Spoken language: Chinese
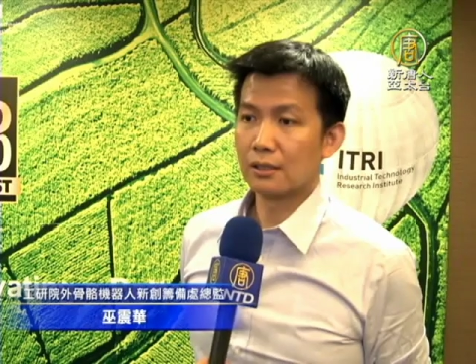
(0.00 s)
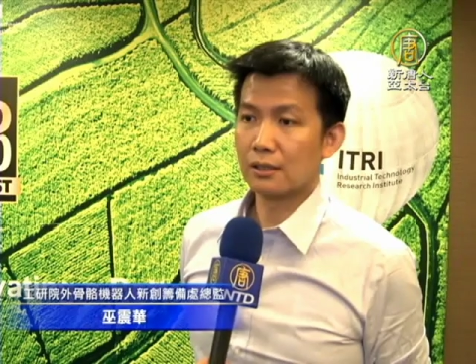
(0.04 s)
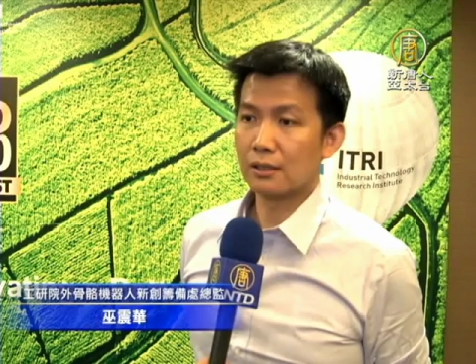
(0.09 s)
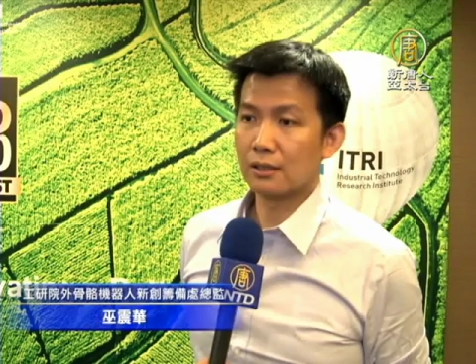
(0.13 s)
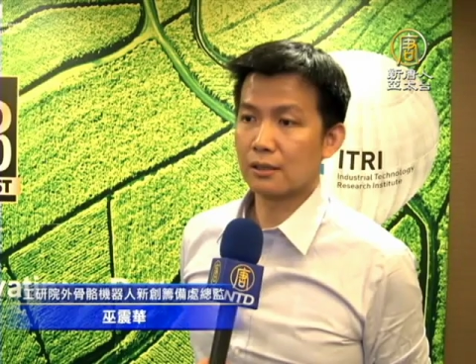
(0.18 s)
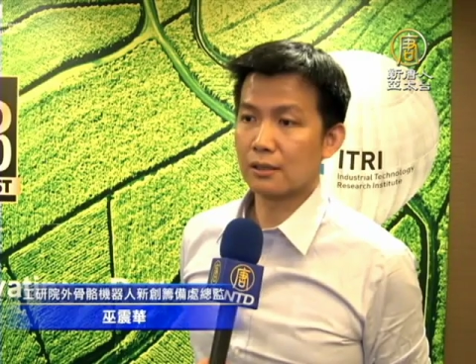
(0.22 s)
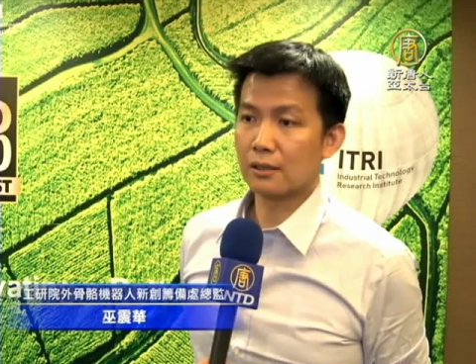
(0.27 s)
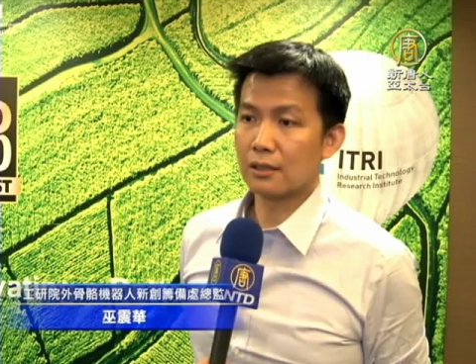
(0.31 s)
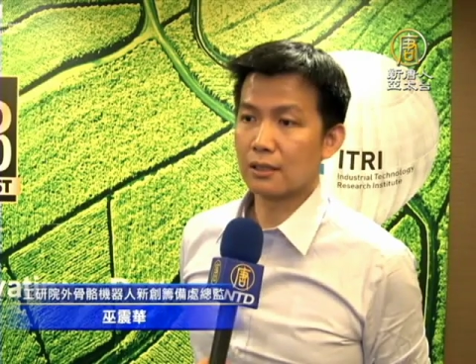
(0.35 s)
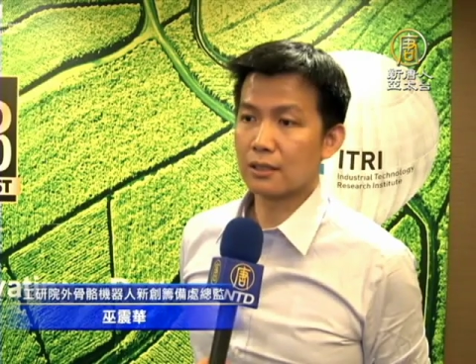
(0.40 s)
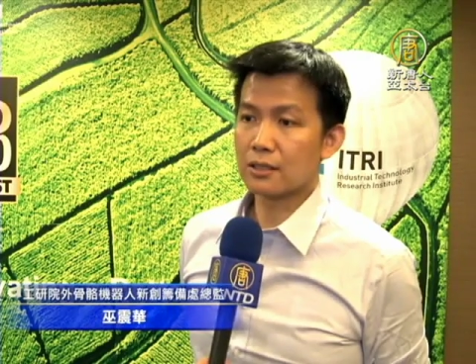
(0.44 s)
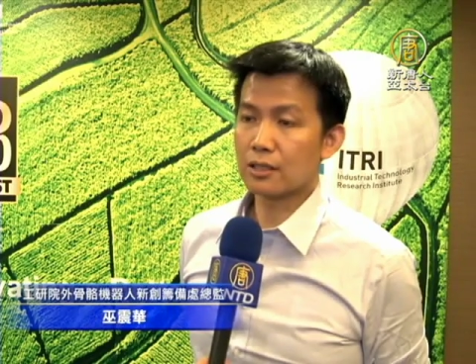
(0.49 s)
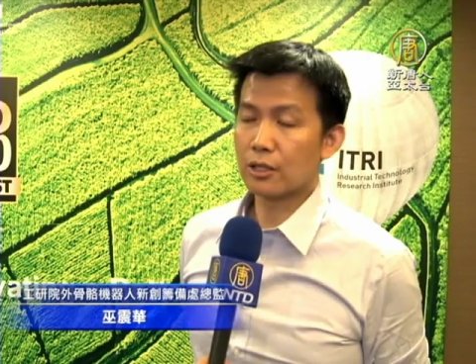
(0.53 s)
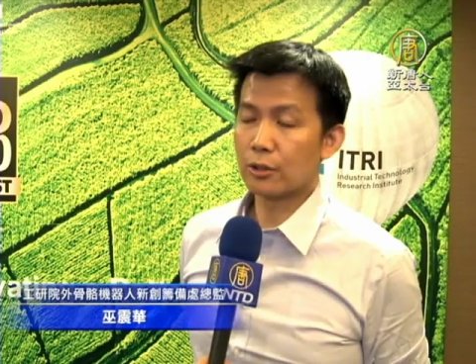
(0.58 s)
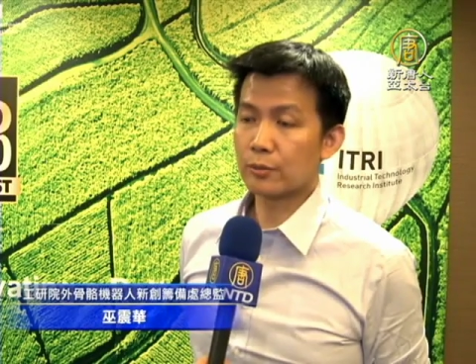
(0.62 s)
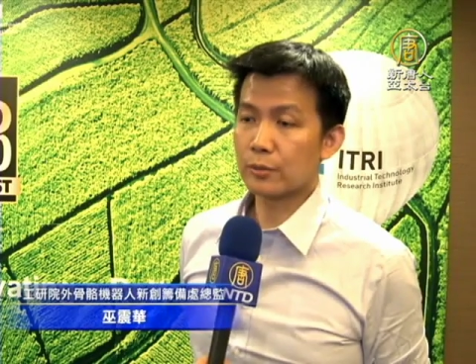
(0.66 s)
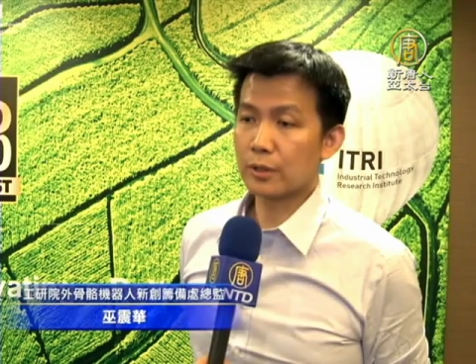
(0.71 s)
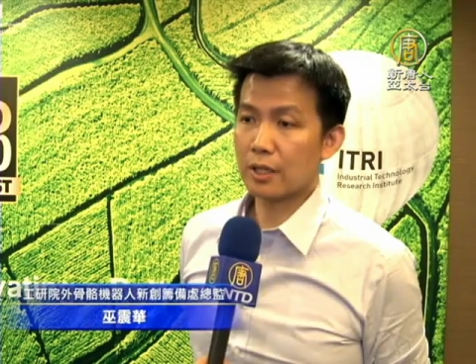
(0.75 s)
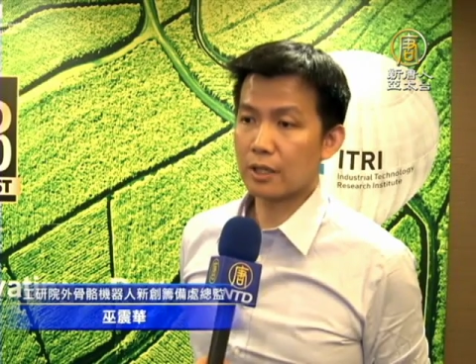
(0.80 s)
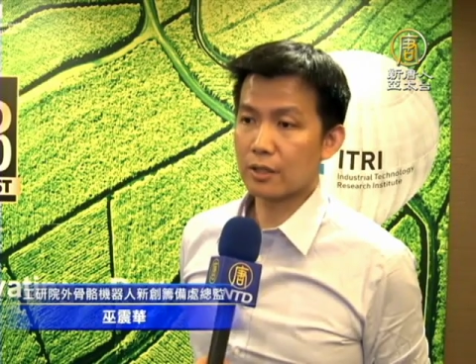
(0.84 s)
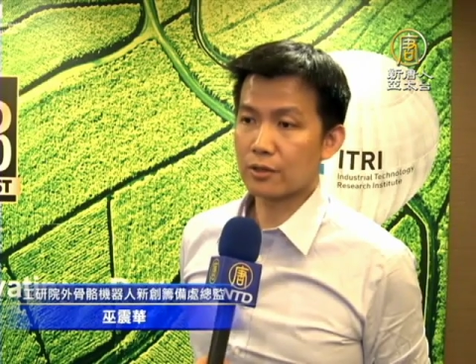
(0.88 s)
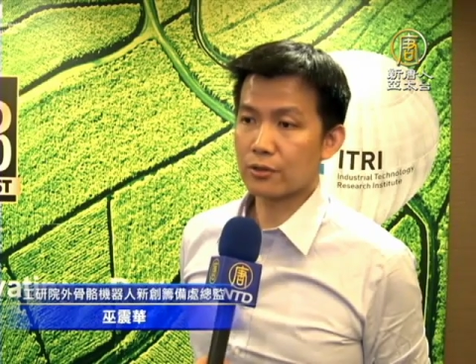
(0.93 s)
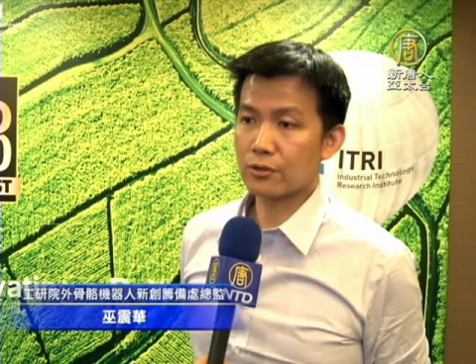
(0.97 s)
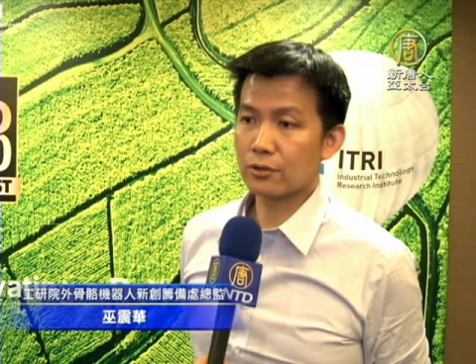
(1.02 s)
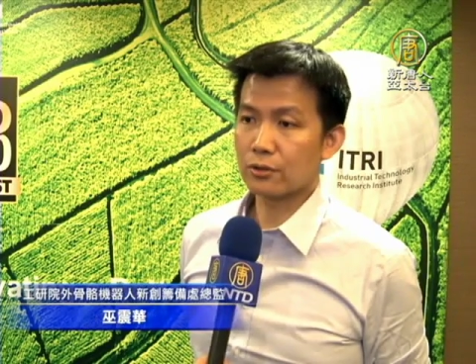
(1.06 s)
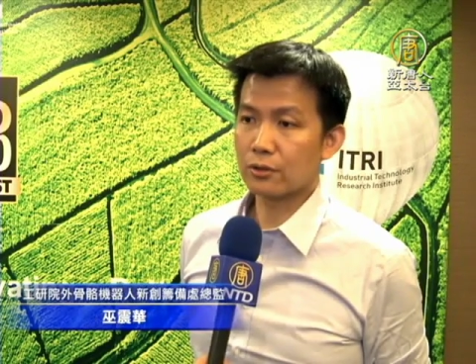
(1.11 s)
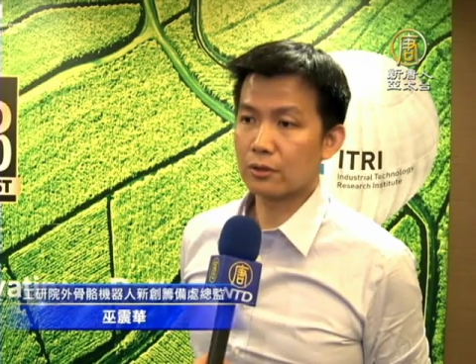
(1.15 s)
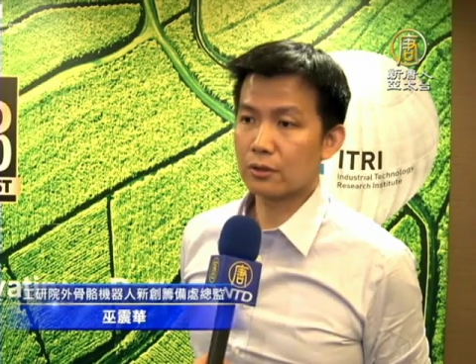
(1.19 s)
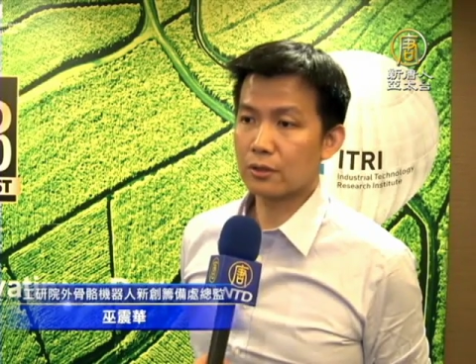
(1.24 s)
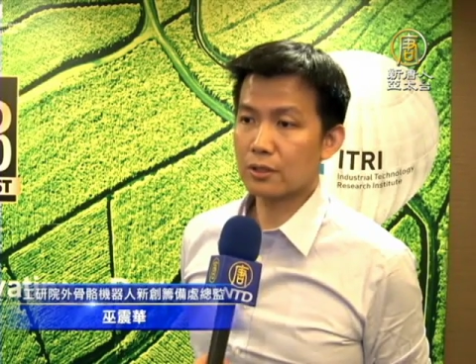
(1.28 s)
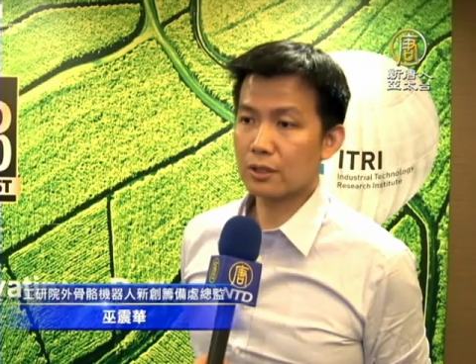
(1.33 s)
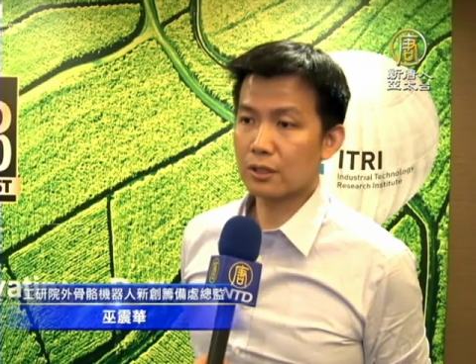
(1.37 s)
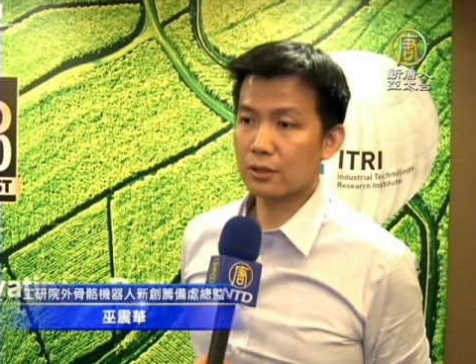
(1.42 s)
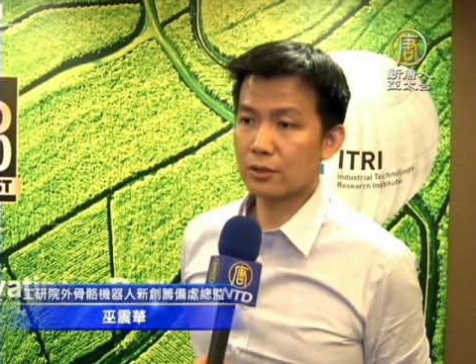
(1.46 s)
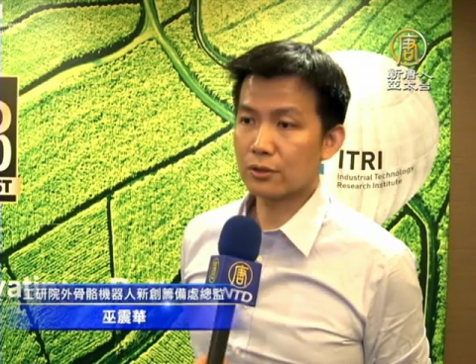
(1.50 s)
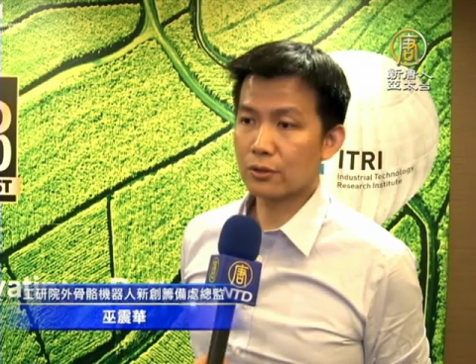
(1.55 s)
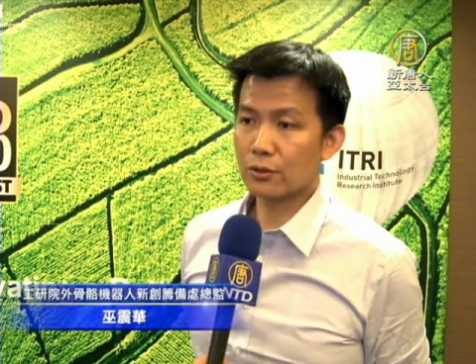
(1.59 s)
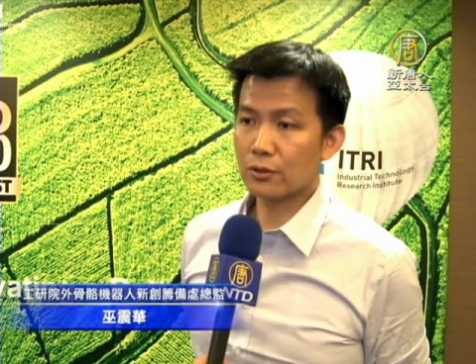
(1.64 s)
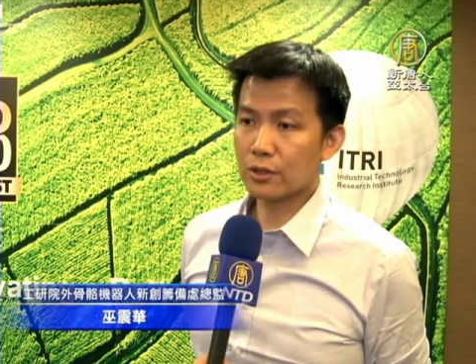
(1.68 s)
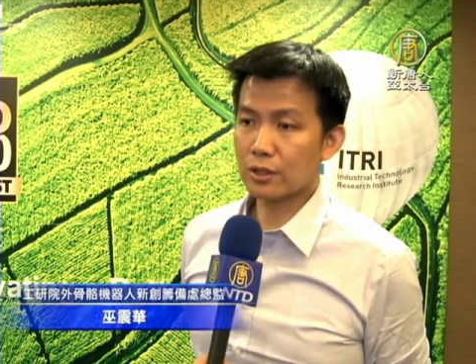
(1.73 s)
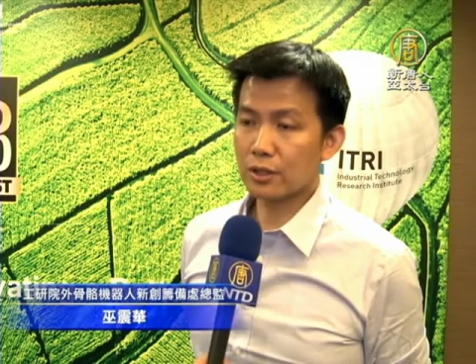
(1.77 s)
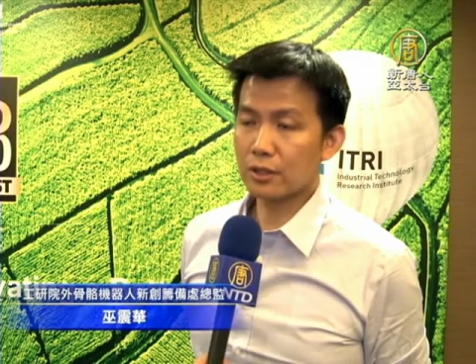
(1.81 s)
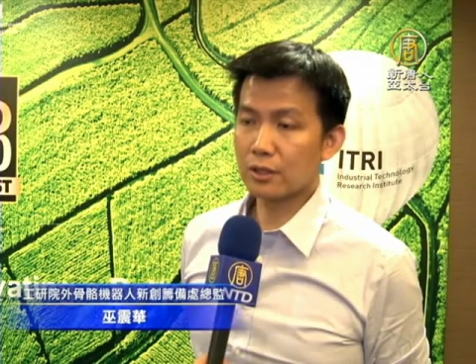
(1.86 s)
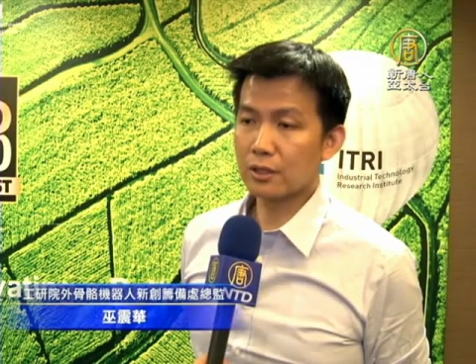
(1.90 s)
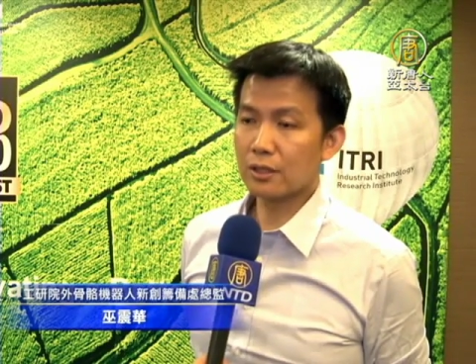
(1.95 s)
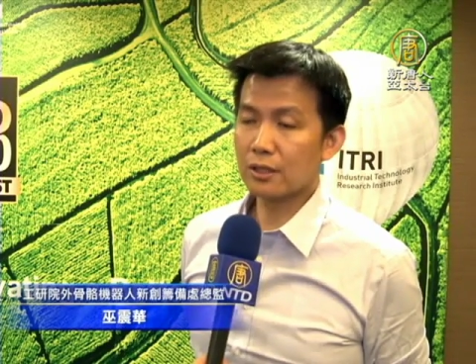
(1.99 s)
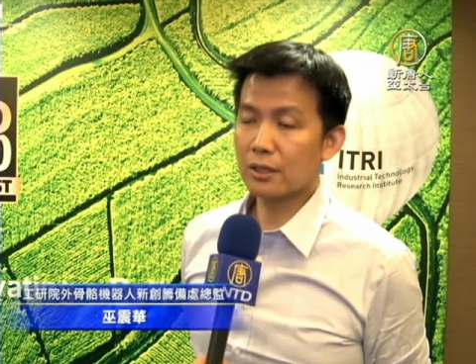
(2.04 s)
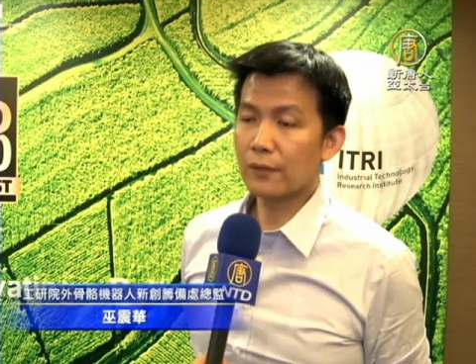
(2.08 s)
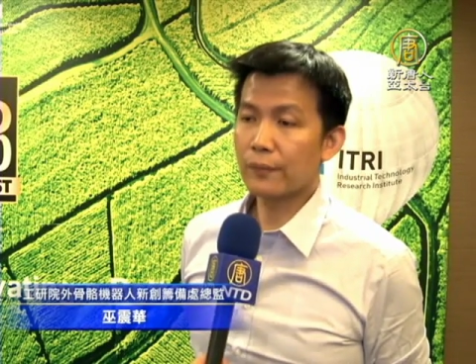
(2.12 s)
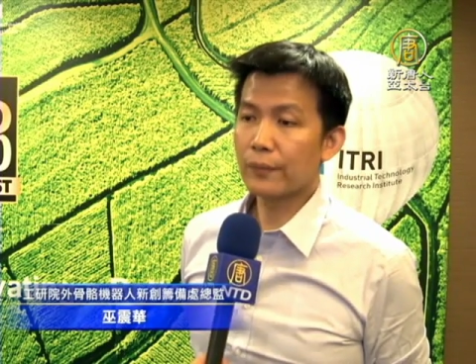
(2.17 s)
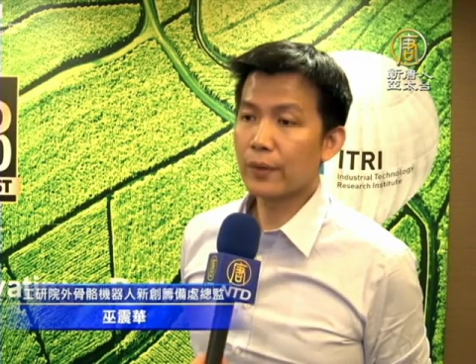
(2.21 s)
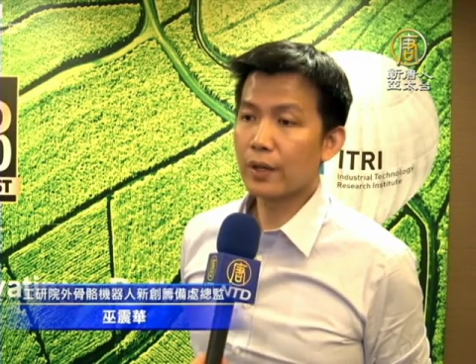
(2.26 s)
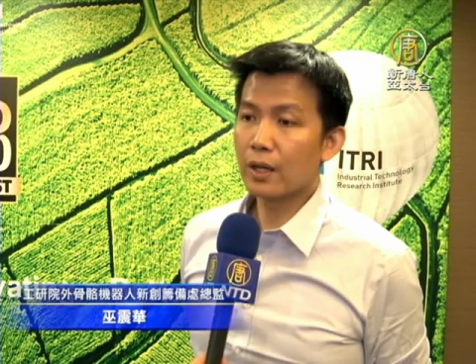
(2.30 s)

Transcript: 啊来找我们谈说，这样的东西